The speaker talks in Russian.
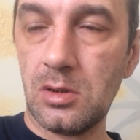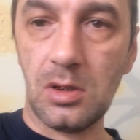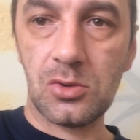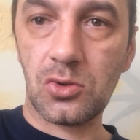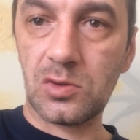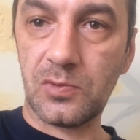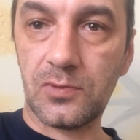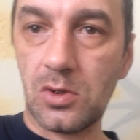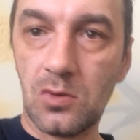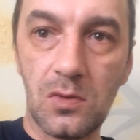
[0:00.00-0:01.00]
Я еще раз
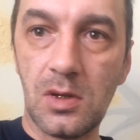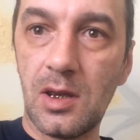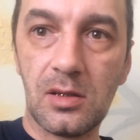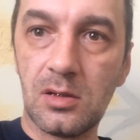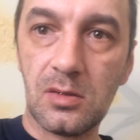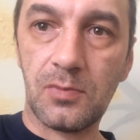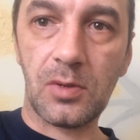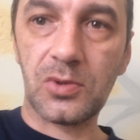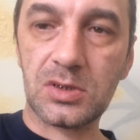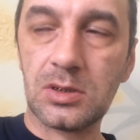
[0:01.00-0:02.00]
повторяю, я не
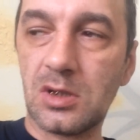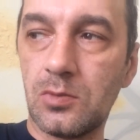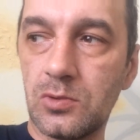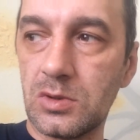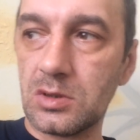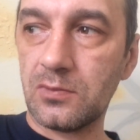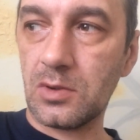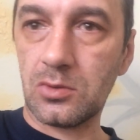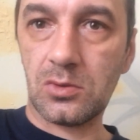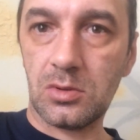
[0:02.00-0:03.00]
про простых коммунистов,
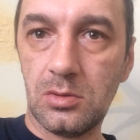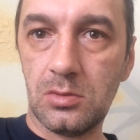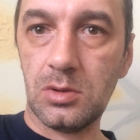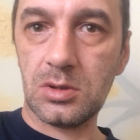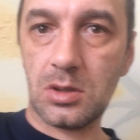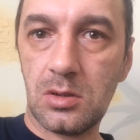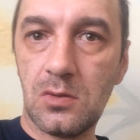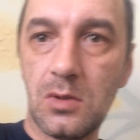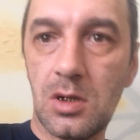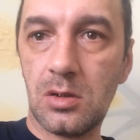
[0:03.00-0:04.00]
которые
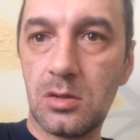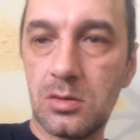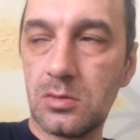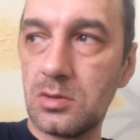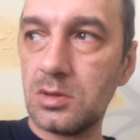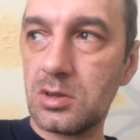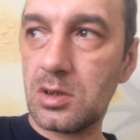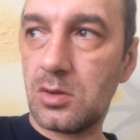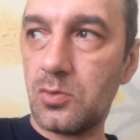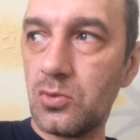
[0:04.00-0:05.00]
искренне верят,
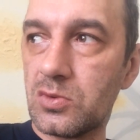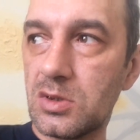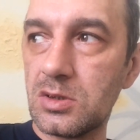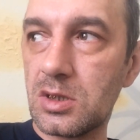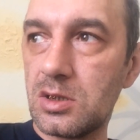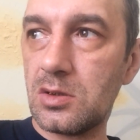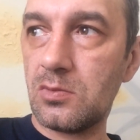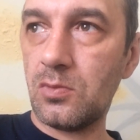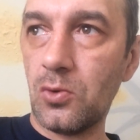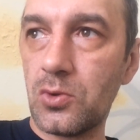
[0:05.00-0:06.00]
искренне бьются,
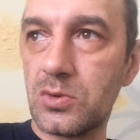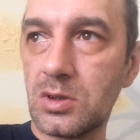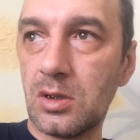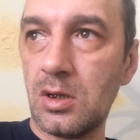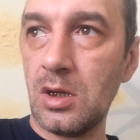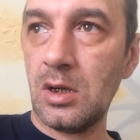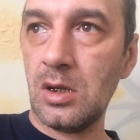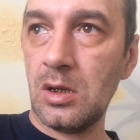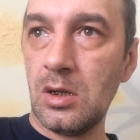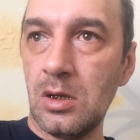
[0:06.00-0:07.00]
искренне борются
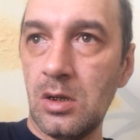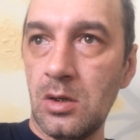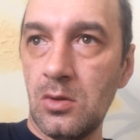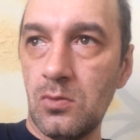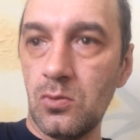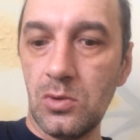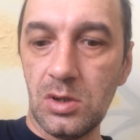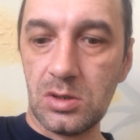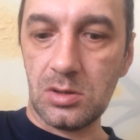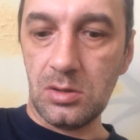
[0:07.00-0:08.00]
но ну,
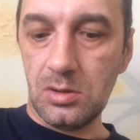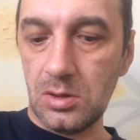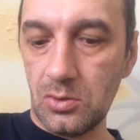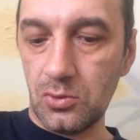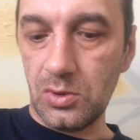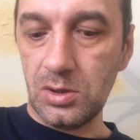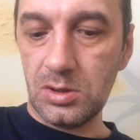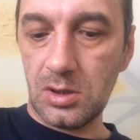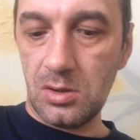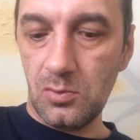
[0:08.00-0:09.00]
есть и те, кто не
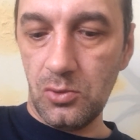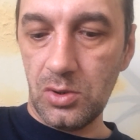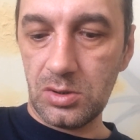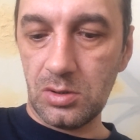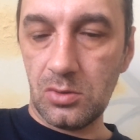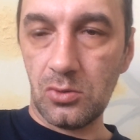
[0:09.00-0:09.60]
искренне борется.